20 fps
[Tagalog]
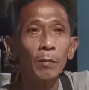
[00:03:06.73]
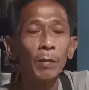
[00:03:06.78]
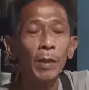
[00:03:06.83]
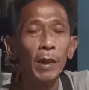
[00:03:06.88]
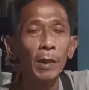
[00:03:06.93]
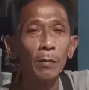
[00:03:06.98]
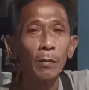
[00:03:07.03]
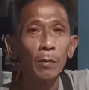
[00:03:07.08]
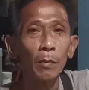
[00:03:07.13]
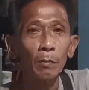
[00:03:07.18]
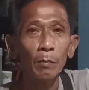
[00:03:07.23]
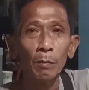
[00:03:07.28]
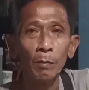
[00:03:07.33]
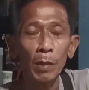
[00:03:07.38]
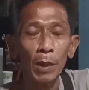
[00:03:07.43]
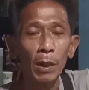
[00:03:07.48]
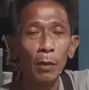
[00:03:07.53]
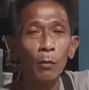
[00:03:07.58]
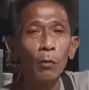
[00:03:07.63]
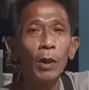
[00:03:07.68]
May,
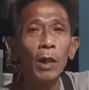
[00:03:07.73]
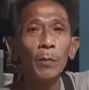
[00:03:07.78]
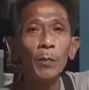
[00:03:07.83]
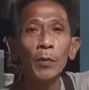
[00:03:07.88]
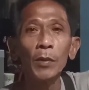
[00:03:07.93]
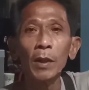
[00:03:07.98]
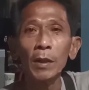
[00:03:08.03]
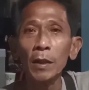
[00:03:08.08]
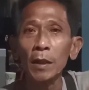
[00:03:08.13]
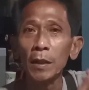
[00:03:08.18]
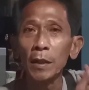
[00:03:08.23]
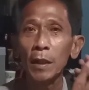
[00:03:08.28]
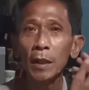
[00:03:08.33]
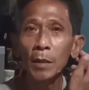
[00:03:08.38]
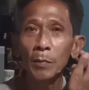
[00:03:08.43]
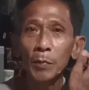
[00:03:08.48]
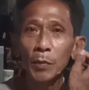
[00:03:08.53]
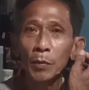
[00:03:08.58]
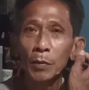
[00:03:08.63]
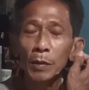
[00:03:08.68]
mar, wala po
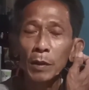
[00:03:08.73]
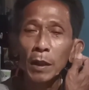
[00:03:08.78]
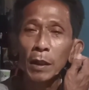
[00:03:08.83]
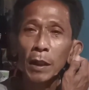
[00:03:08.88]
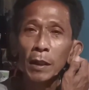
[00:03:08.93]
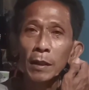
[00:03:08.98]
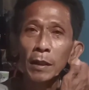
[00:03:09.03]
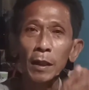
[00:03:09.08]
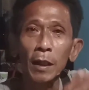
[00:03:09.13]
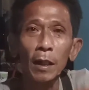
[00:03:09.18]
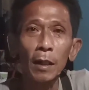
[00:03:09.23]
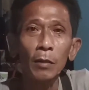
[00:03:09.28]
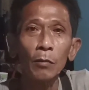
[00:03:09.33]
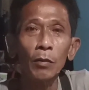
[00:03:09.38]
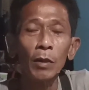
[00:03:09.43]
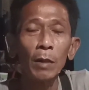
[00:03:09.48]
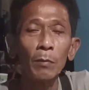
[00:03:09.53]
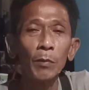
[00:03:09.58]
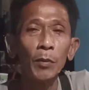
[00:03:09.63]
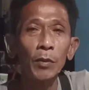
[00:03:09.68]
natitira po. Tinatsagaan ko
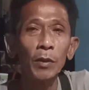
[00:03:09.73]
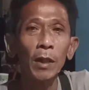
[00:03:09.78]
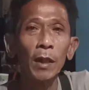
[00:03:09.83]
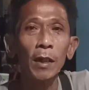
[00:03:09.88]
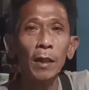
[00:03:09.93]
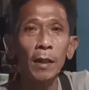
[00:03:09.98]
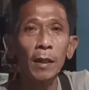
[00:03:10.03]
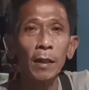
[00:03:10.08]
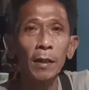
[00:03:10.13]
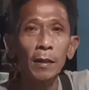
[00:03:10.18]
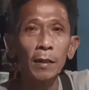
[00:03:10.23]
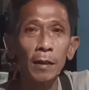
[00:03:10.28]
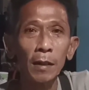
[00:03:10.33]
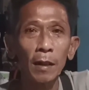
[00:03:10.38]
lang po talaga.